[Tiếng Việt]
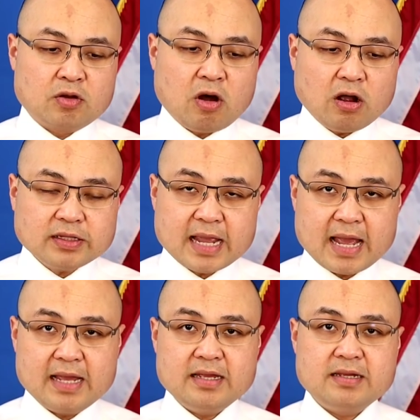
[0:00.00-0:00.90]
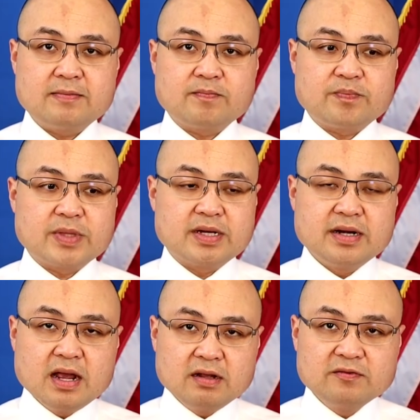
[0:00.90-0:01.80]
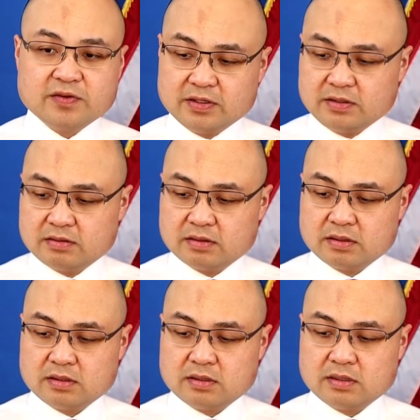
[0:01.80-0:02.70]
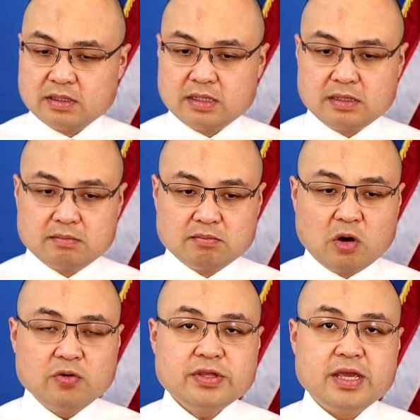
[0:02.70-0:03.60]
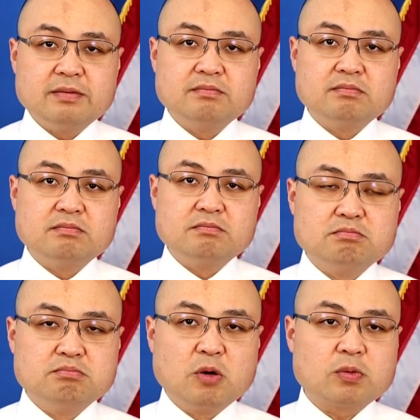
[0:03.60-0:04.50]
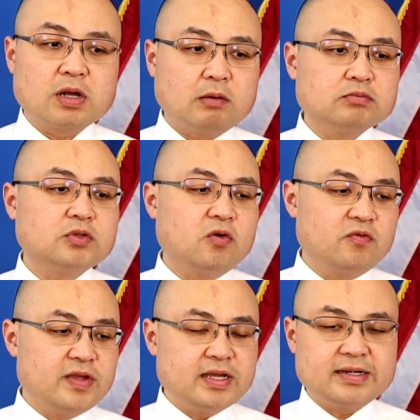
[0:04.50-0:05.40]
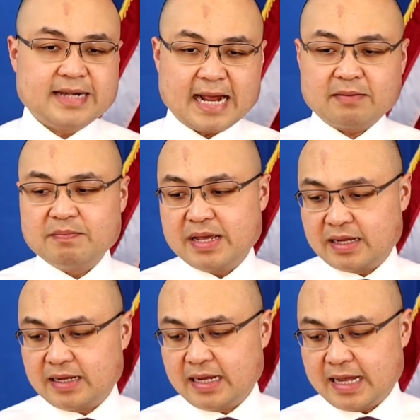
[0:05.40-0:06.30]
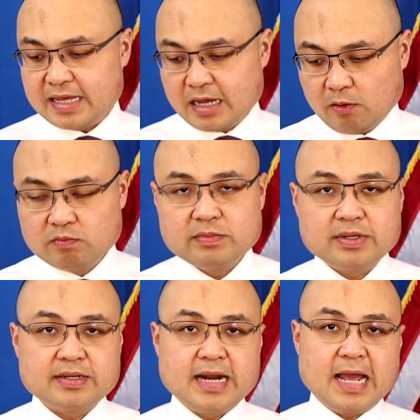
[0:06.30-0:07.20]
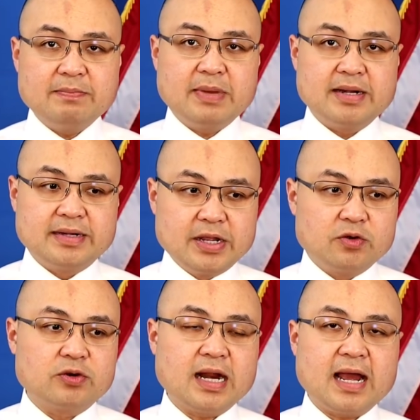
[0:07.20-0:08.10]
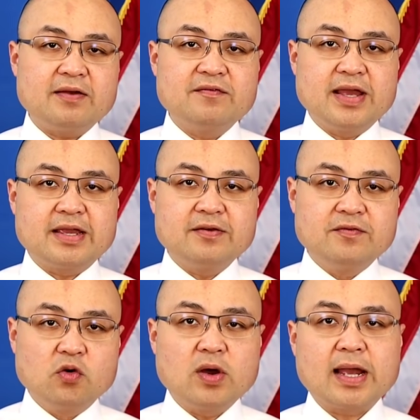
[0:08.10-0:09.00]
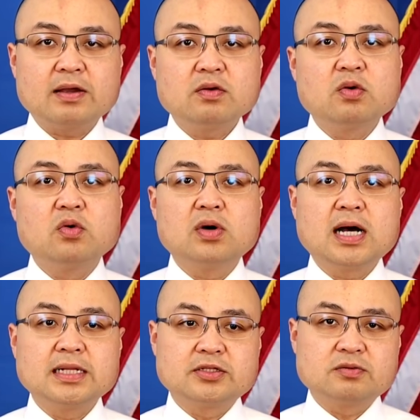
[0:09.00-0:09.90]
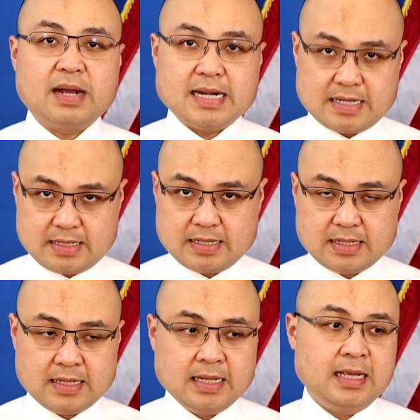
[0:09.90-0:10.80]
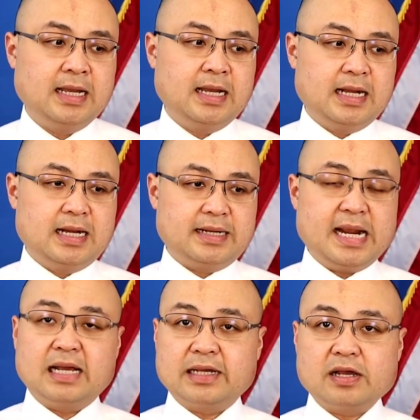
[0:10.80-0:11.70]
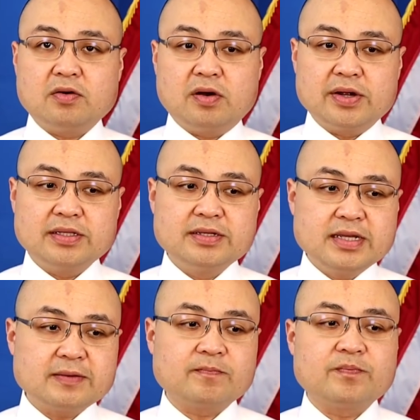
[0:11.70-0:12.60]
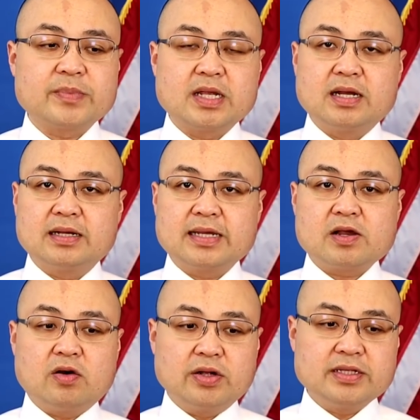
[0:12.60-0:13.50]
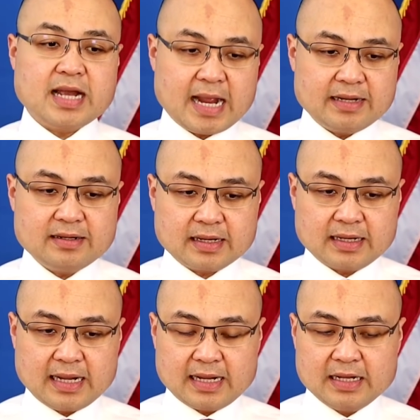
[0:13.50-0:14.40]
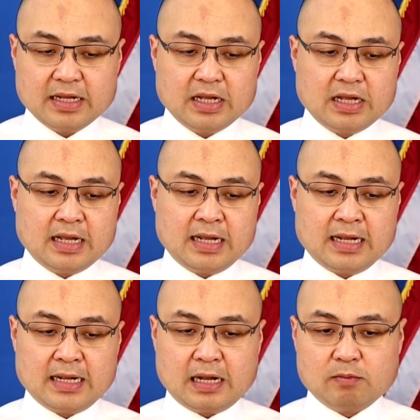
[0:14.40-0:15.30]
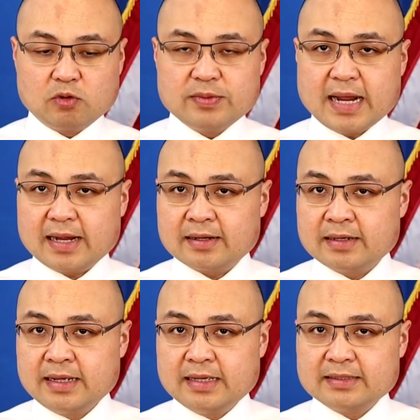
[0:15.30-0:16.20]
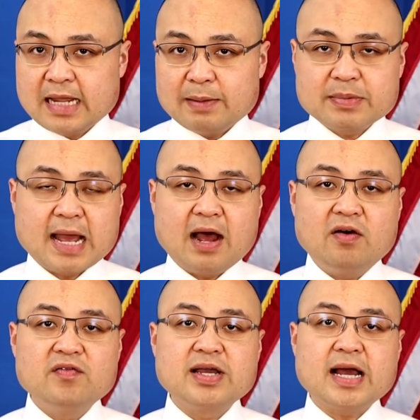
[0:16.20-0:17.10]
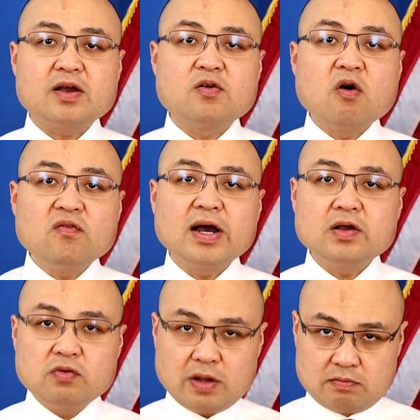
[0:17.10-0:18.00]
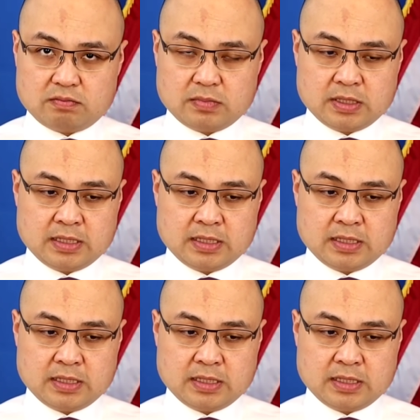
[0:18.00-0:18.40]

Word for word: có thể đơn phương bổ nhiệm một công tố viên đặc biệt hay không để mà điều tra về cái vụ án của Hunter Biden? À, đây là cái câu hỏi thứ nhất. À, cái câu hỏi thứ hai nữa rằng là à, ông cũng đang tham khảo với các cố vấn của ông